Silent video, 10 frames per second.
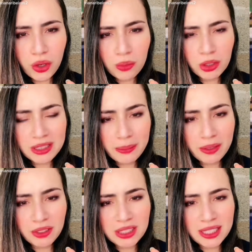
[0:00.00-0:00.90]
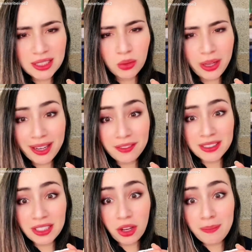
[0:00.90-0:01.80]
eu mostrei para vocês o cara
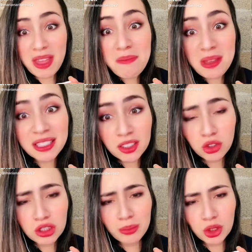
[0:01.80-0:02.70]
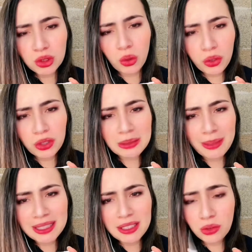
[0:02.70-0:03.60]
fazendo a minha mesa dos meus sonhos,
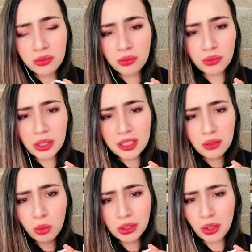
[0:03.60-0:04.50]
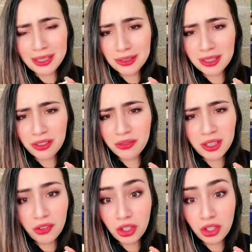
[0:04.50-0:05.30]
mas não, ele não mostrou o resultado final